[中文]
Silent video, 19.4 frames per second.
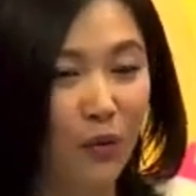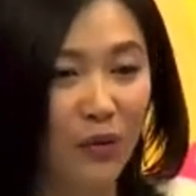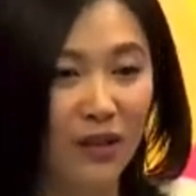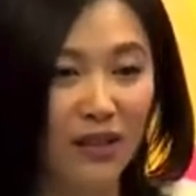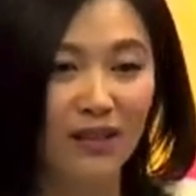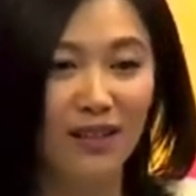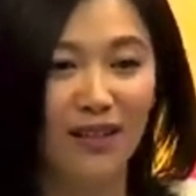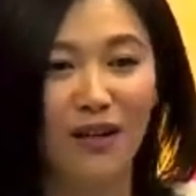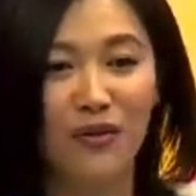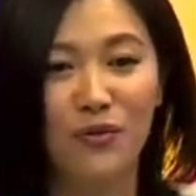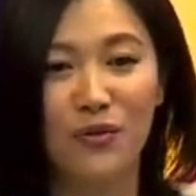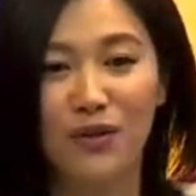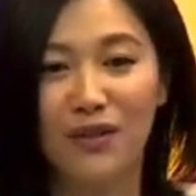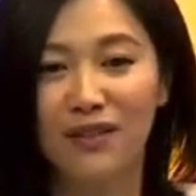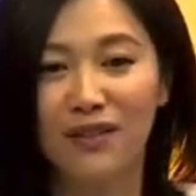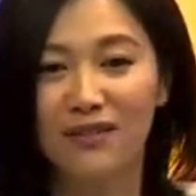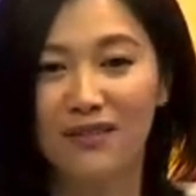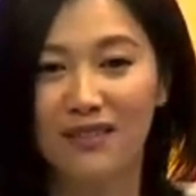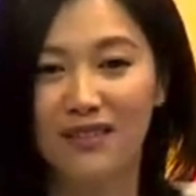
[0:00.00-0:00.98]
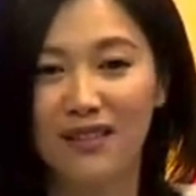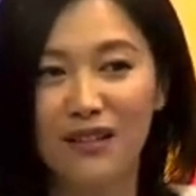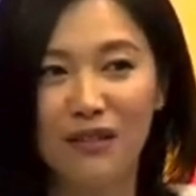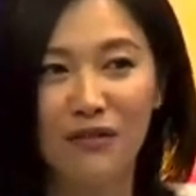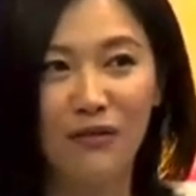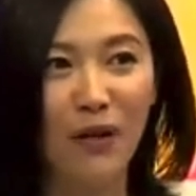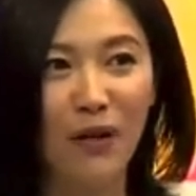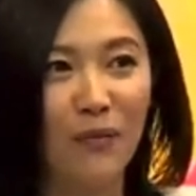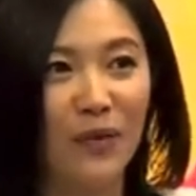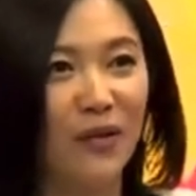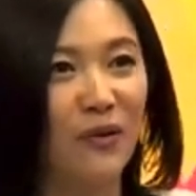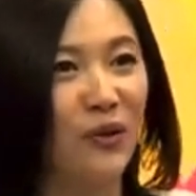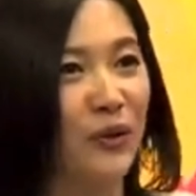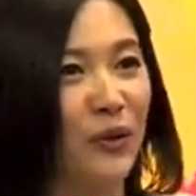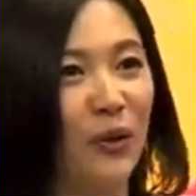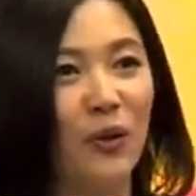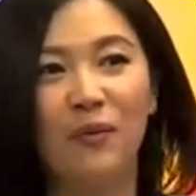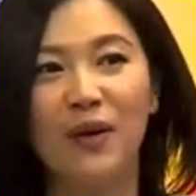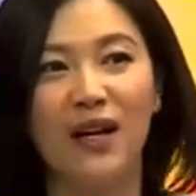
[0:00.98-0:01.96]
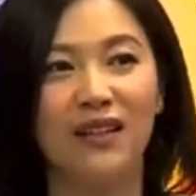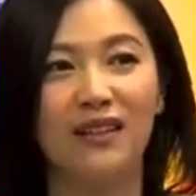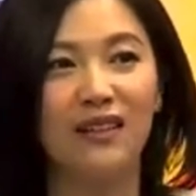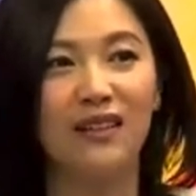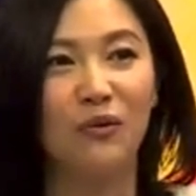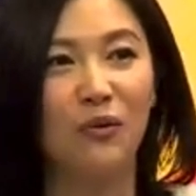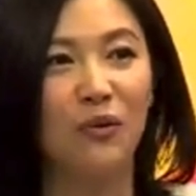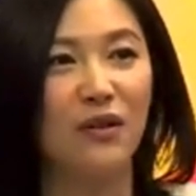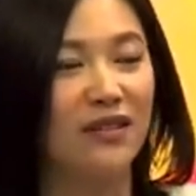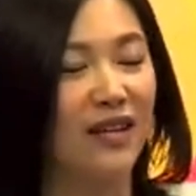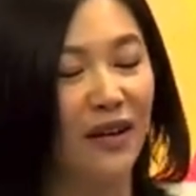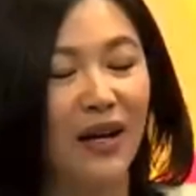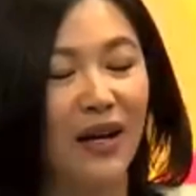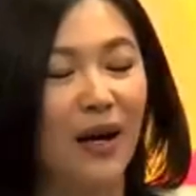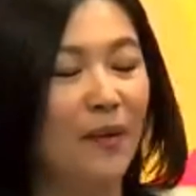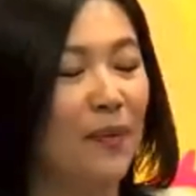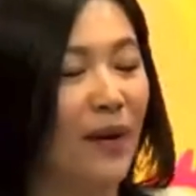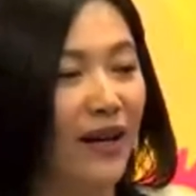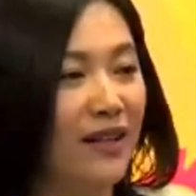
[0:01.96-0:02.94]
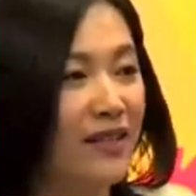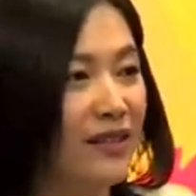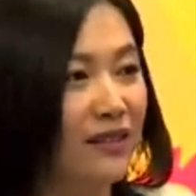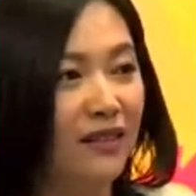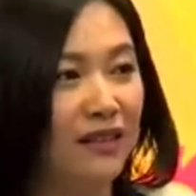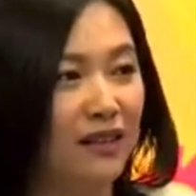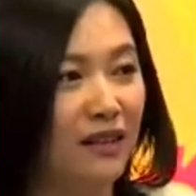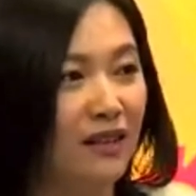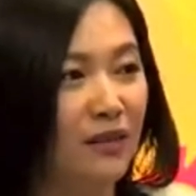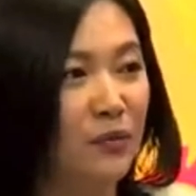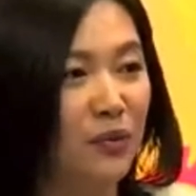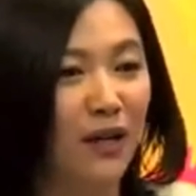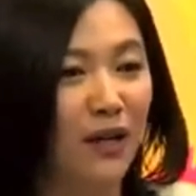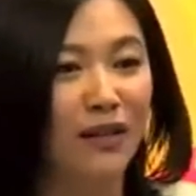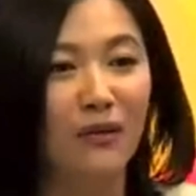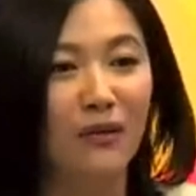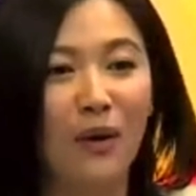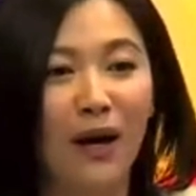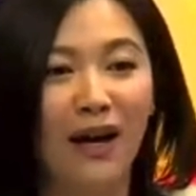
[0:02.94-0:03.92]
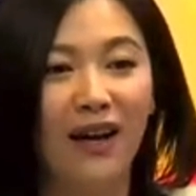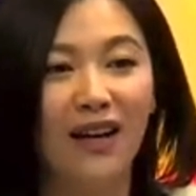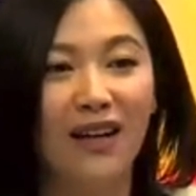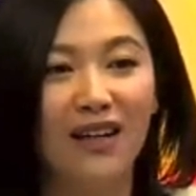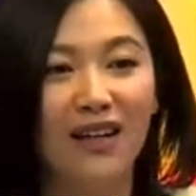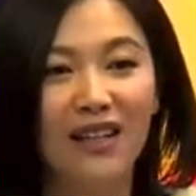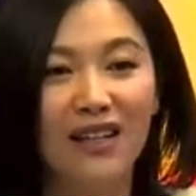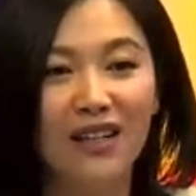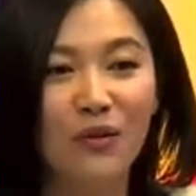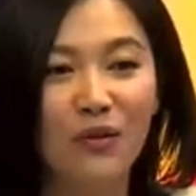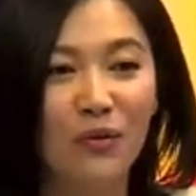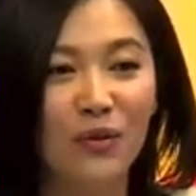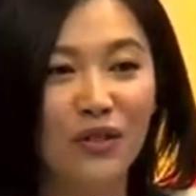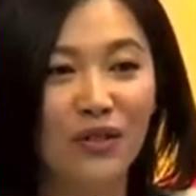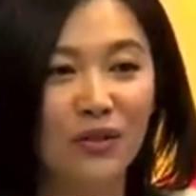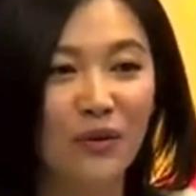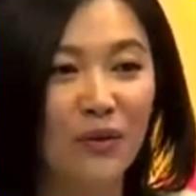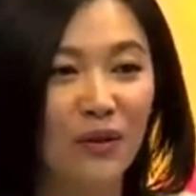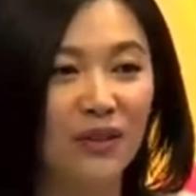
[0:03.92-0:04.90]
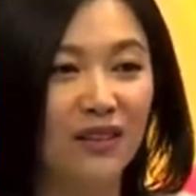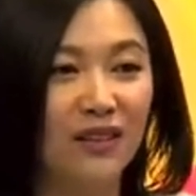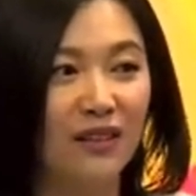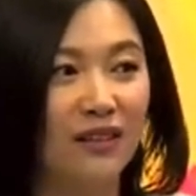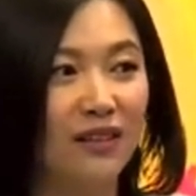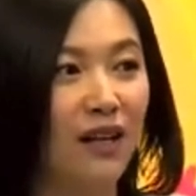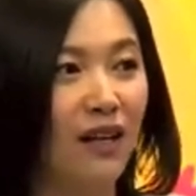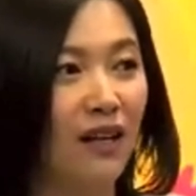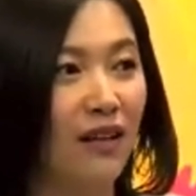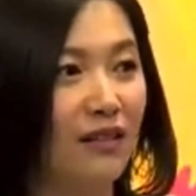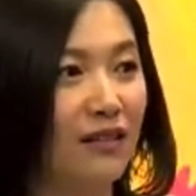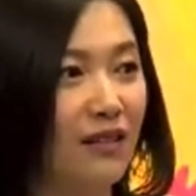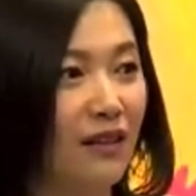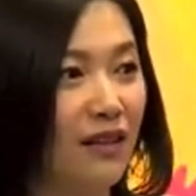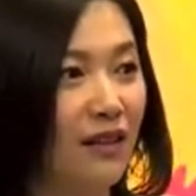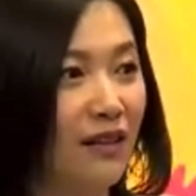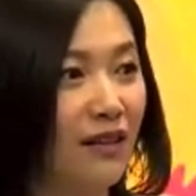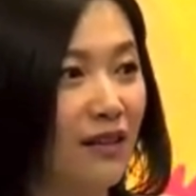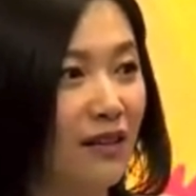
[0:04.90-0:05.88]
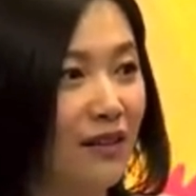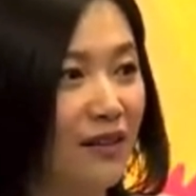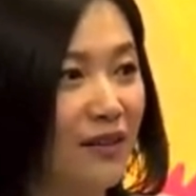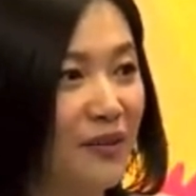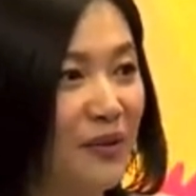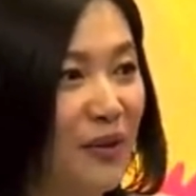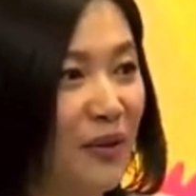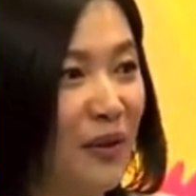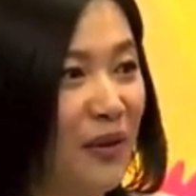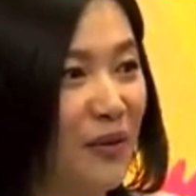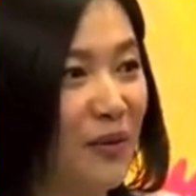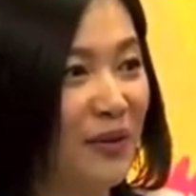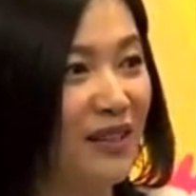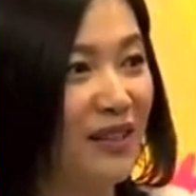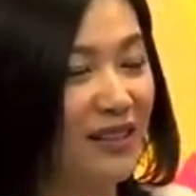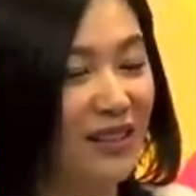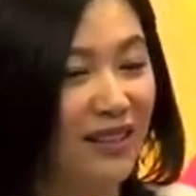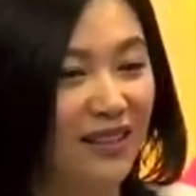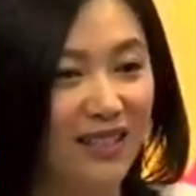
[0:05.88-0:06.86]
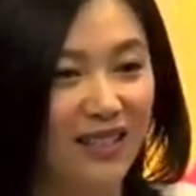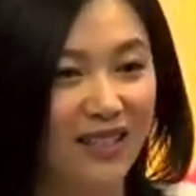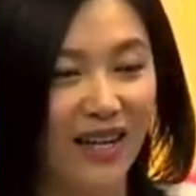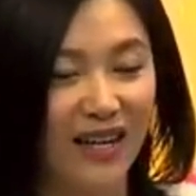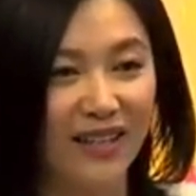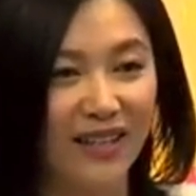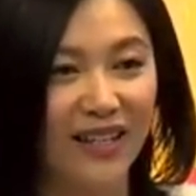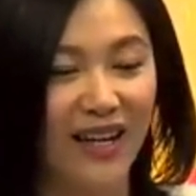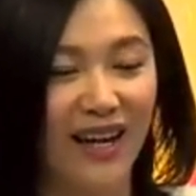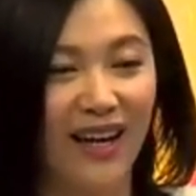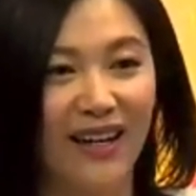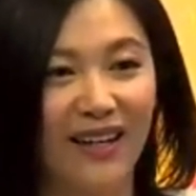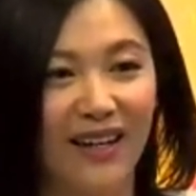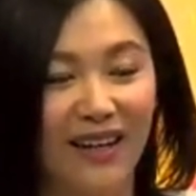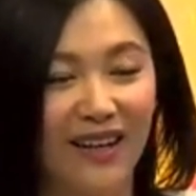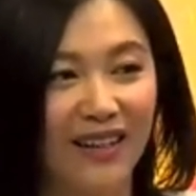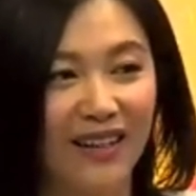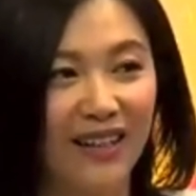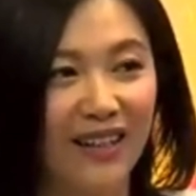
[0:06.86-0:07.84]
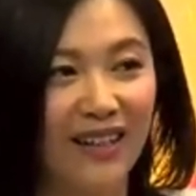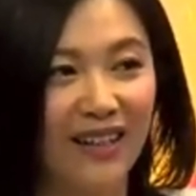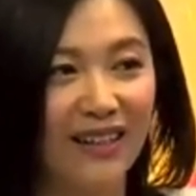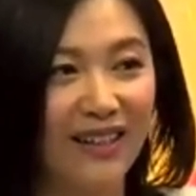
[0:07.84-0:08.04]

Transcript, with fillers: 我一定要觉得各方面我都满意，我才要拍这个电影。不然的话，我生活挺好的，对我天天晒着太阳，